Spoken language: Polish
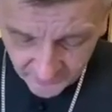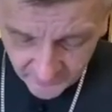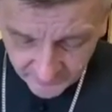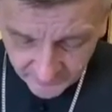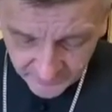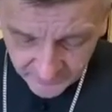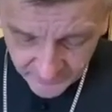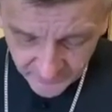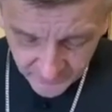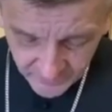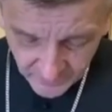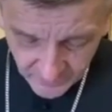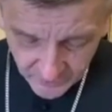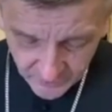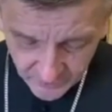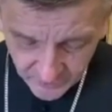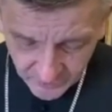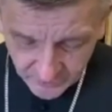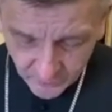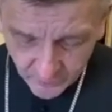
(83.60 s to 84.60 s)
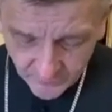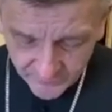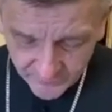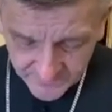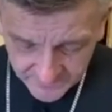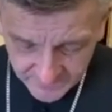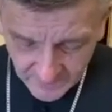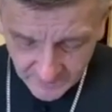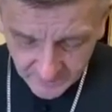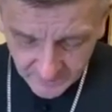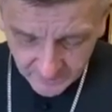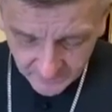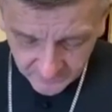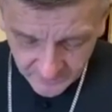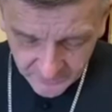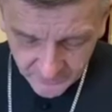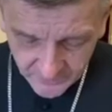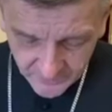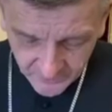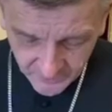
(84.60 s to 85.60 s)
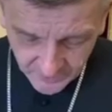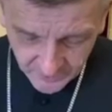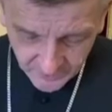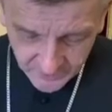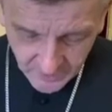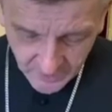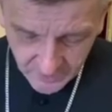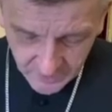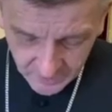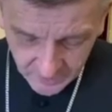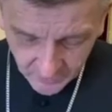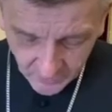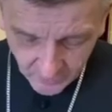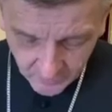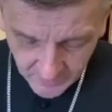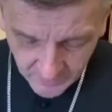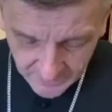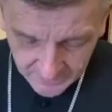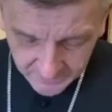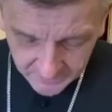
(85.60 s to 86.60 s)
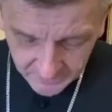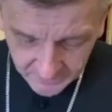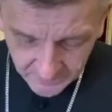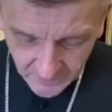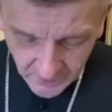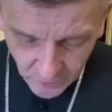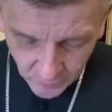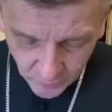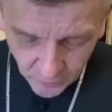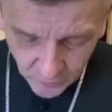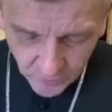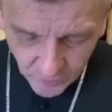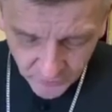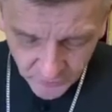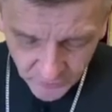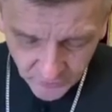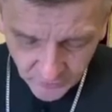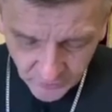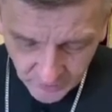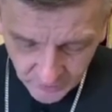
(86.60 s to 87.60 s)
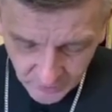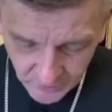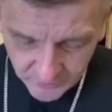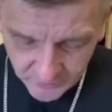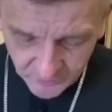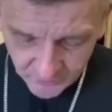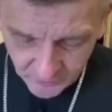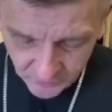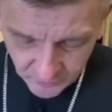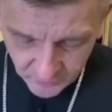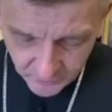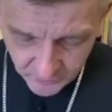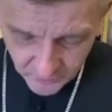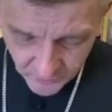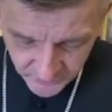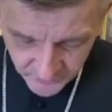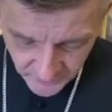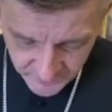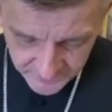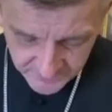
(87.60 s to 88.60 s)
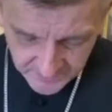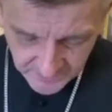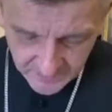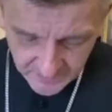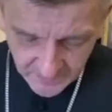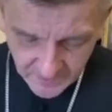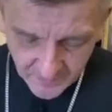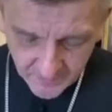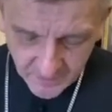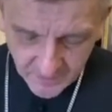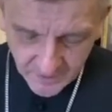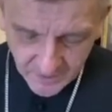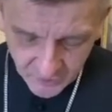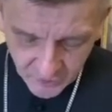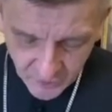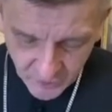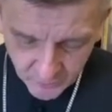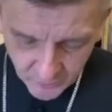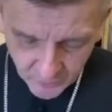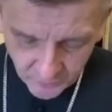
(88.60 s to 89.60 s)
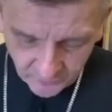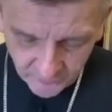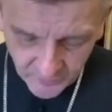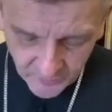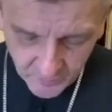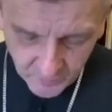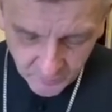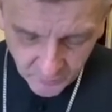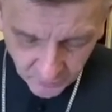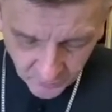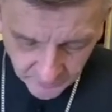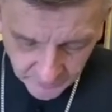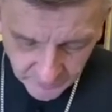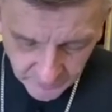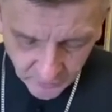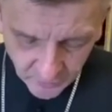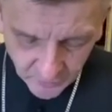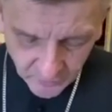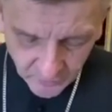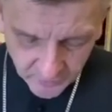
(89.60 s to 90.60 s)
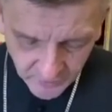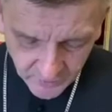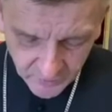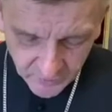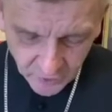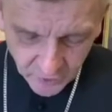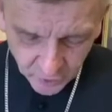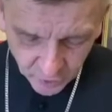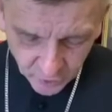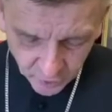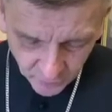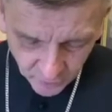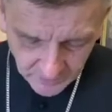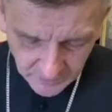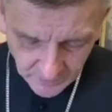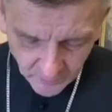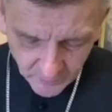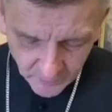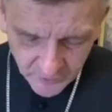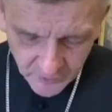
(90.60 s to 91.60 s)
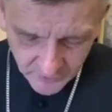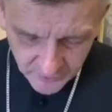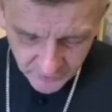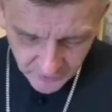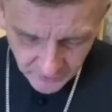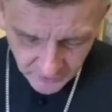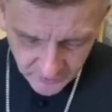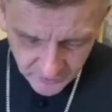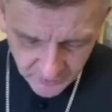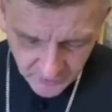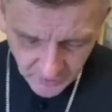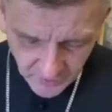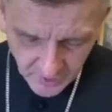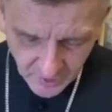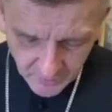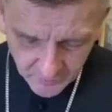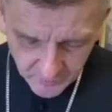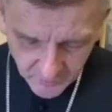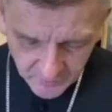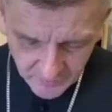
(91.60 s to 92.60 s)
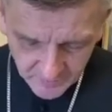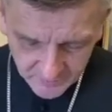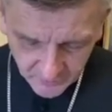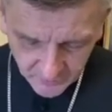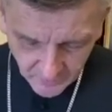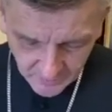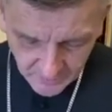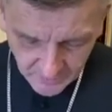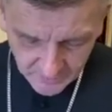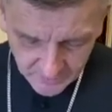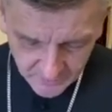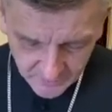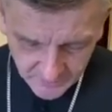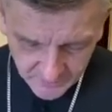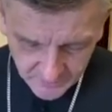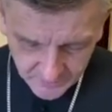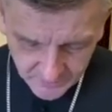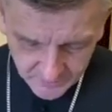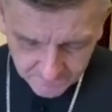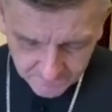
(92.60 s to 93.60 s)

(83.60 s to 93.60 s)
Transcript: we śnie i rzekł: Wstań, weź dziecię i jego matkę i uchodź do Egiptu Pozostań tam, aż ci powiem, bo Herod będzie szukał dziecięcia, aby je zgładzić.